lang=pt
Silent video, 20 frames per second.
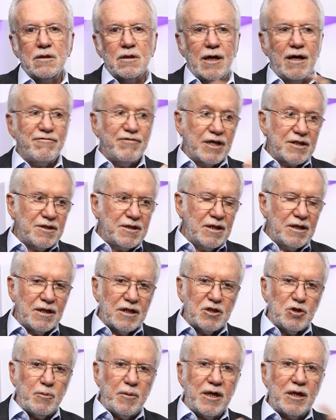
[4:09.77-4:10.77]
A vacina
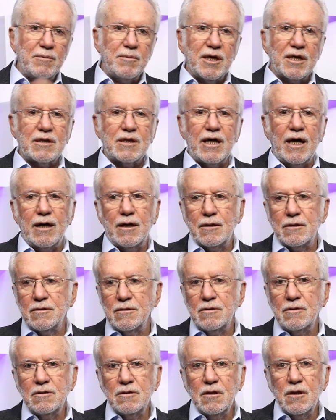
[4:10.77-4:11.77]

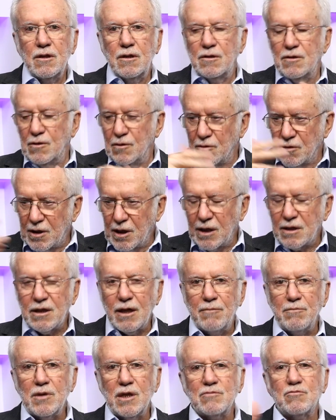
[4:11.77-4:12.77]
experimental e o
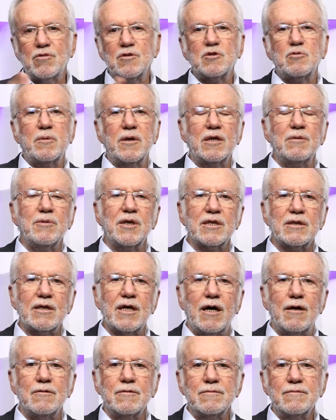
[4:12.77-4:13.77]
tratamento
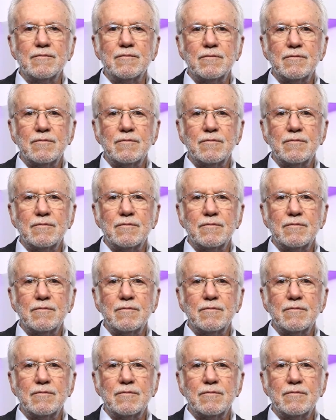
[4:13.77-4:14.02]
experimental.